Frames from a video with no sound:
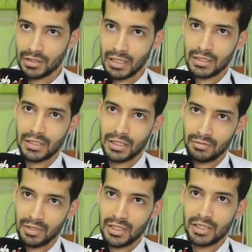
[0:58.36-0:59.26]
كانت
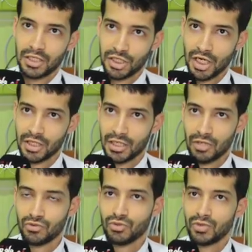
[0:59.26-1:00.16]
النسبه ديال الانتشار
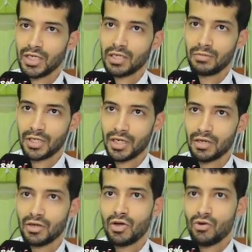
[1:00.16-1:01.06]
ديالو شويه
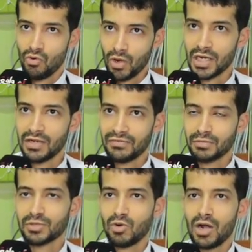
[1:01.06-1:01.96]
كبيره وخلف
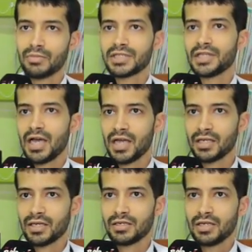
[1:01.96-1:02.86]
مجموعه من
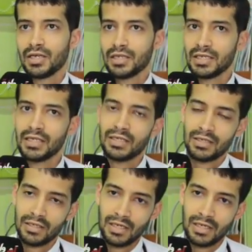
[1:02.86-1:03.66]
الضحايا اللي